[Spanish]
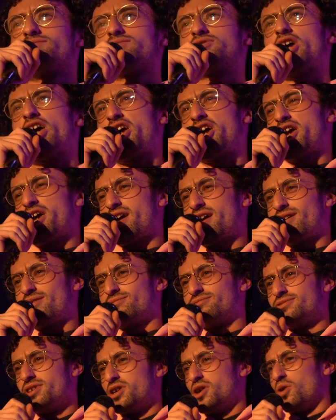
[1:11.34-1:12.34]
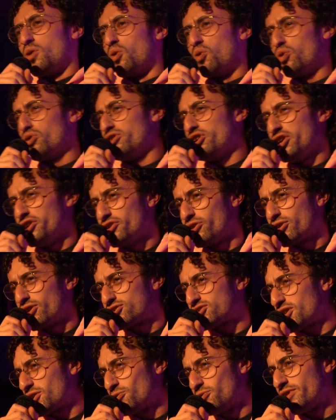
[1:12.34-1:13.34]
Sí, un niño de
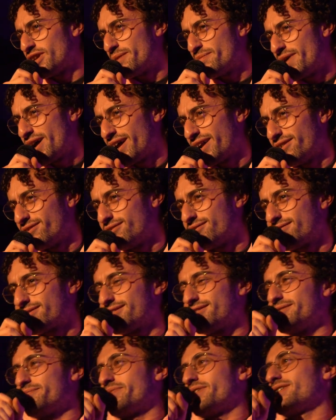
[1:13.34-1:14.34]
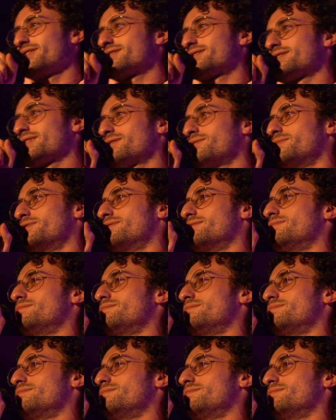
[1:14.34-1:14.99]
segunda mano, ¿qué te parece? Güey?